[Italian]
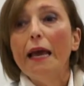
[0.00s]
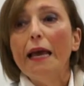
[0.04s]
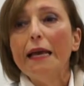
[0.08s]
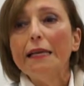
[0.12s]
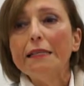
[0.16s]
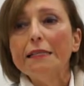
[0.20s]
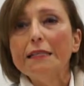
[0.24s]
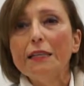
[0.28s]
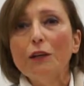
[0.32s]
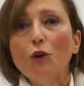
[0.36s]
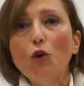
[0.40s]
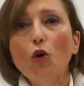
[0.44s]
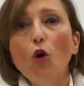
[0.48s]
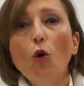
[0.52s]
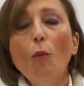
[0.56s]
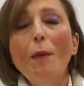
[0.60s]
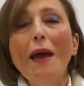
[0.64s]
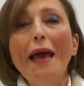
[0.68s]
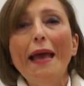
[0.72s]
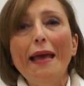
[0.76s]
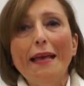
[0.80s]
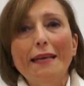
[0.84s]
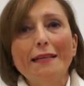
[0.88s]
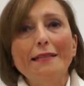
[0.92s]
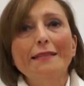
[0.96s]
e
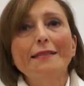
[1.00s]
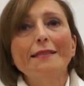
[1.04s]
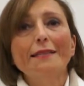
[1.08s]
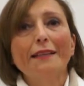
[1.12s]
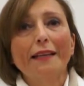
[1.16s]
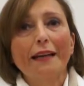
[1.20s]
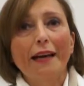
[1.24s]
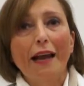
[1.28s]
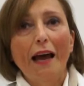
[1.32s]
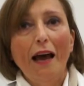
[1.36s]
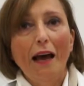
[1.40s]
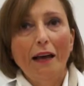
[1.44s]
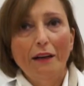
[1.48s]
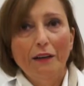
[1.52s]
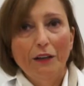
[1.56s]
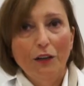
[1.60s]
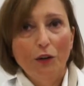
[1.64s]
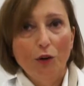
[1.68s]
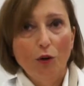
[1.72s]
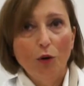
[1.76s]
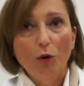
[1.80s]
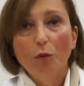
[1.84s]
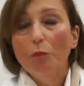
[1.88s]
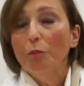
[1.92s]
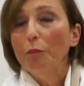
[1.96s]
siccome è
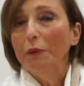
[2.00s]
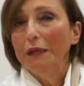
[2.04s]
estraneo,